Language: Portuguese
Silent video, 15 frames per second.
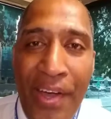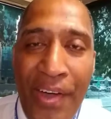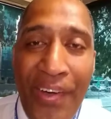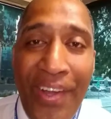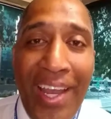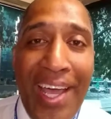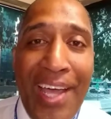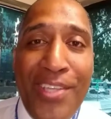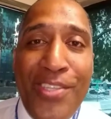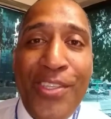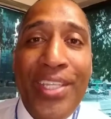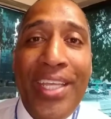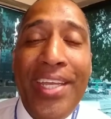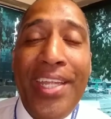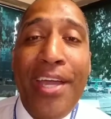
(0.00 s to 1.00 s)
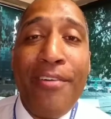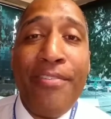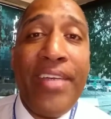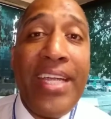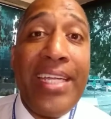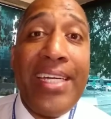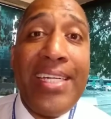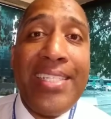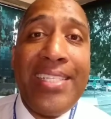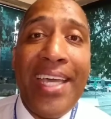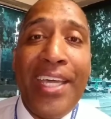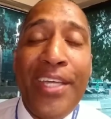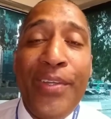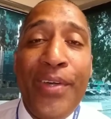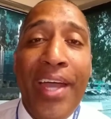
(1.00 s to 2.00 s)
Olá, sou Daniel
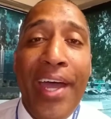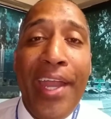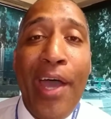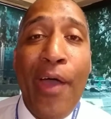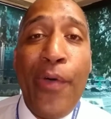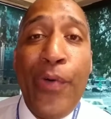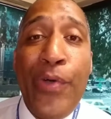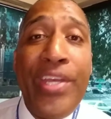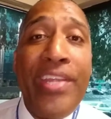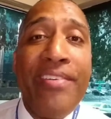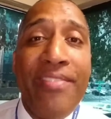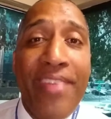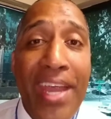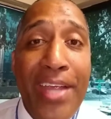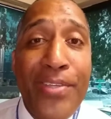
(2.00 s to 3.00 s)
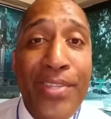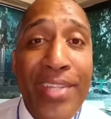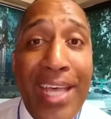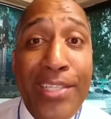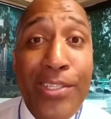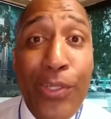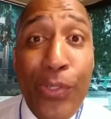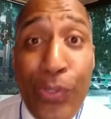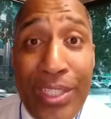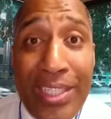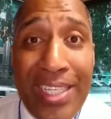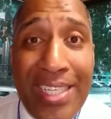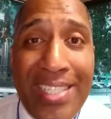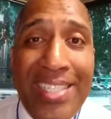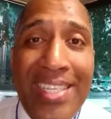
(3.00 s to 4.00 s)
Fernandes, aqui do canal Universo das
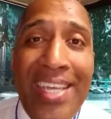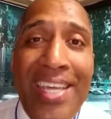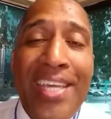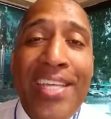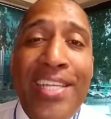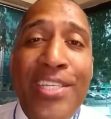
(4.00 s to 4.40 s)
Lutas.